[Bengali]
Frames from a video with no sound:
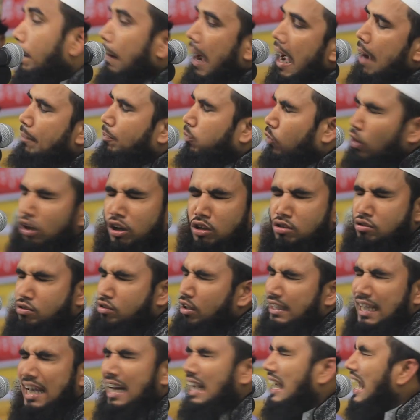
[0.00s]

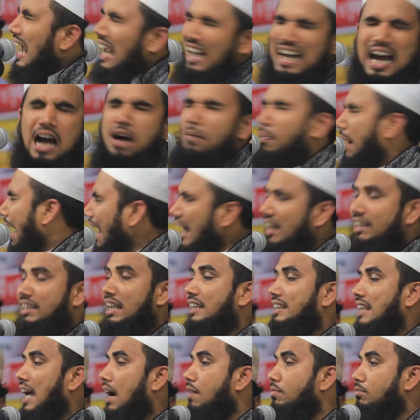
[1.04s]
অভাবগ্রস্তদেরকে খাবার
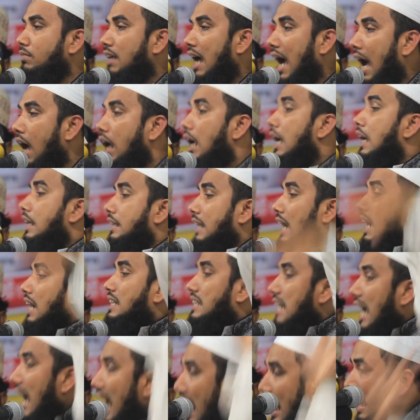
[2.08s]
দিতাম না তাহলে
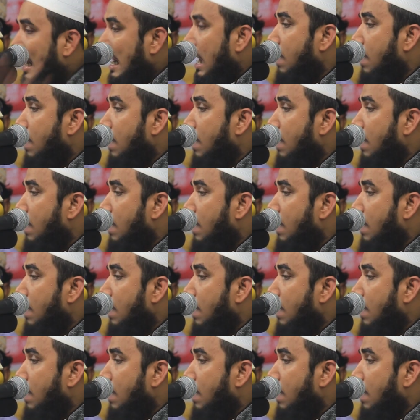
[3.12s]
জাহান